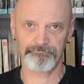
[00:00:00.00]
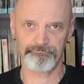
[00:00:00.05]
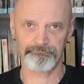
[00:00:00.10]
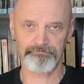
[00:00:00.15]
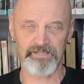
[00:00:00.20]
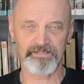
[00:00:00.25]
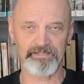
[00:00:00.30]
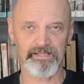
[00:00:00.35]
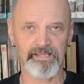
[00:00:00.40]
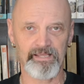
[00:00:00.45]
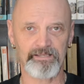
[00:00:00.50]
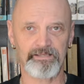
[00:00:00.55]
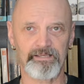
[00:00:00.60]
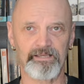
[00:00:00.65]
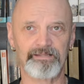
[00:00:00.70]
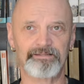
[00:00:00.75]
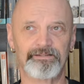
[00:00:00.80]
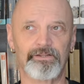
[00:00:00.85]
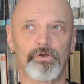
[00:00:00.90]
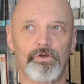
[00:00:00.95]
Mad Egg
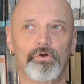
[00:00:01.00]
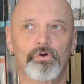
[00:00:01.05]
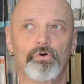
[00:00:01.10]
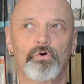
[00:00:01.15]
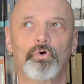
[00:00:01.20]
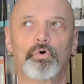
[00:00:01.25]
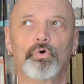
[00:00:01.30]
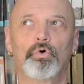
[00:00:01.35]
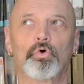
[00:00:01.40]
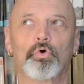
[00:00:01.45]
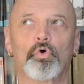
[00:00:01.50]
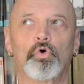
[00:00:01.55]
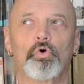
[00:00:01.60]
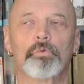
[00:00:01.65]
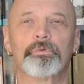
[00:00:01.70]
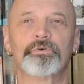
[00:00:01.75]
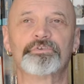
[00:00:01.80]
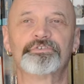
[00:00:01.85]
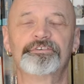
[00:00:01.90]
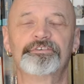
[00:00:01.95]
est un euh,
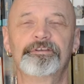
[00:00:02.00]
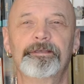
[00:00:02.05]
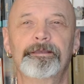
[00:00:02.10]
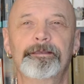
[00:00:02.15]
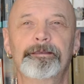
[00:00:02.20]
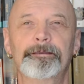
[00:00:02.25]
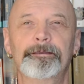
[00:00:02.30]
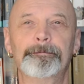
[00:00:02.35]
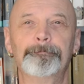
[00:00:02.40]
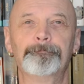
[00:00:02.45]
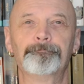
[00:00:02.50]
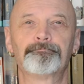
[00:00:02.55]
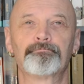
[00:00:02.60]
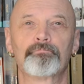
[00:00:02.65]
romancier,